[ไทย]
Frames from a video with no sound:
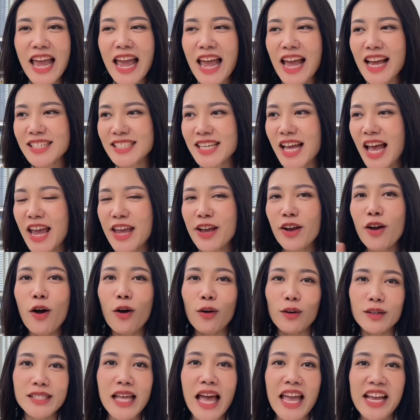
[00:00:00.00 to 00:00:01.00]
แอร์ใช้ขอ
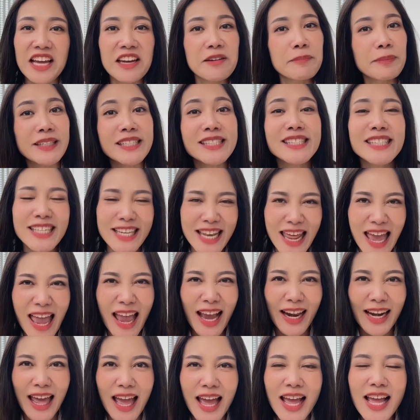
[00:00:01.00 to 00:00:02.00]
งสายการบินสีแด
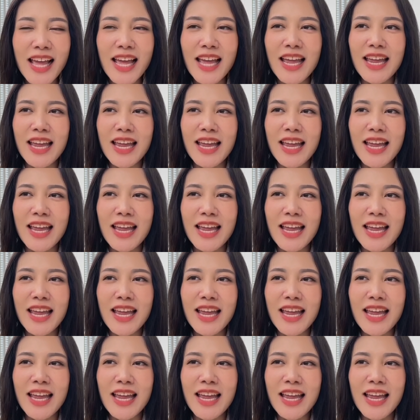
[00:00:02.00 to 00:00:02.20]
งนะ